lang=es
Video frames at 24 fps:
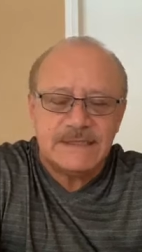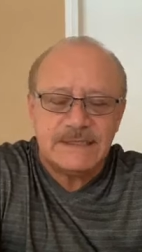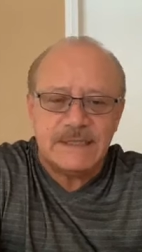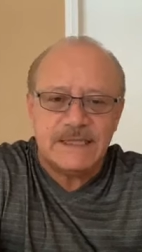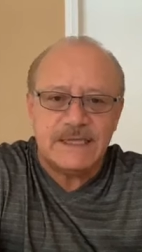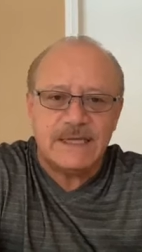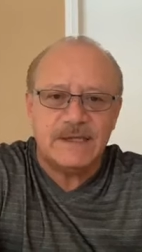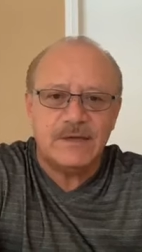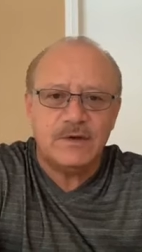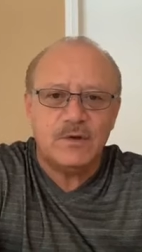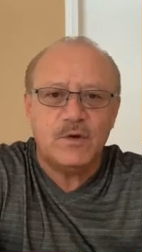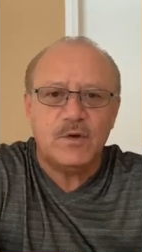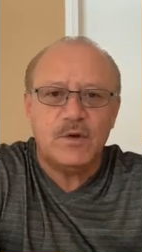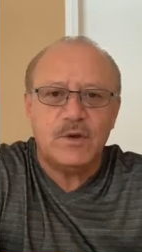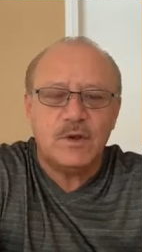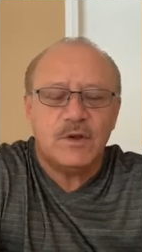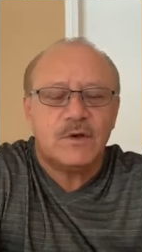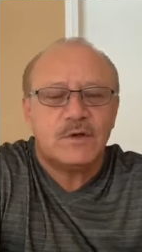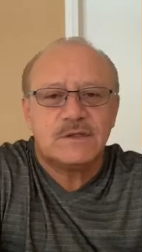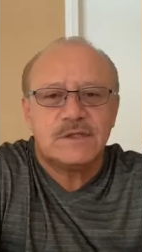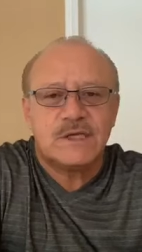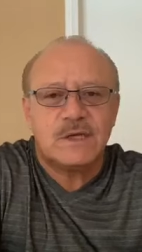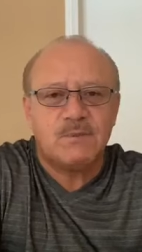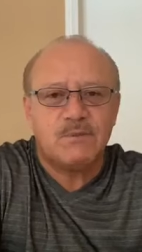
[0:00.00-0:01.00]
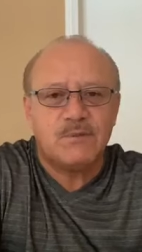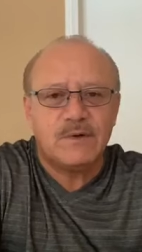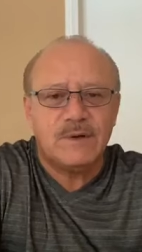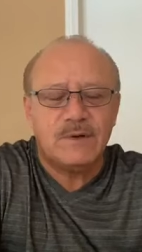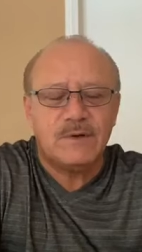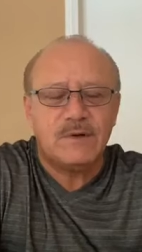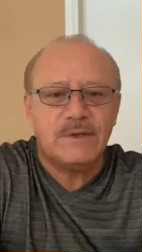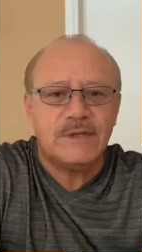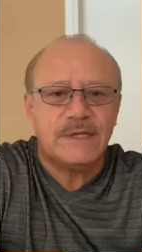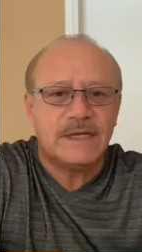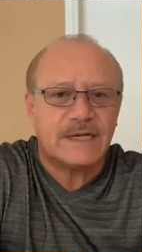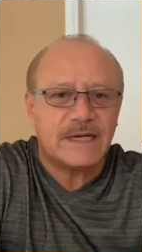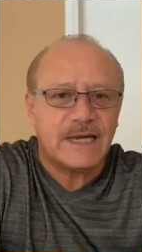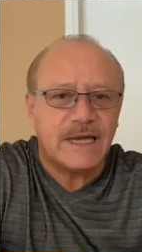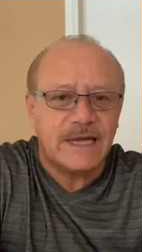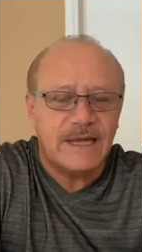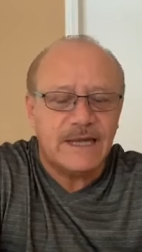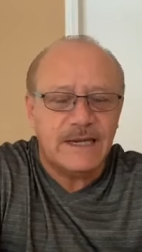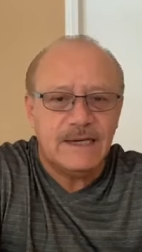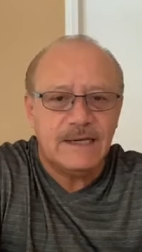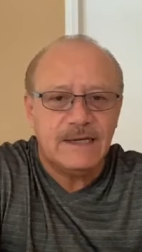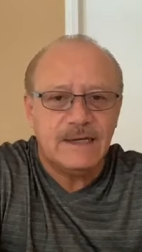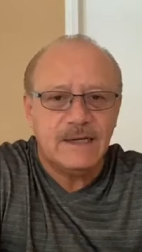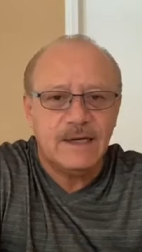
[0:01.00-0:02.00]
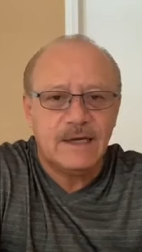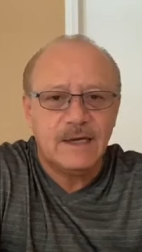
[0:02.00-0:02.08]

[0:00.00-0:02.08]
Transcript: la dio Dios al pueblo de Israel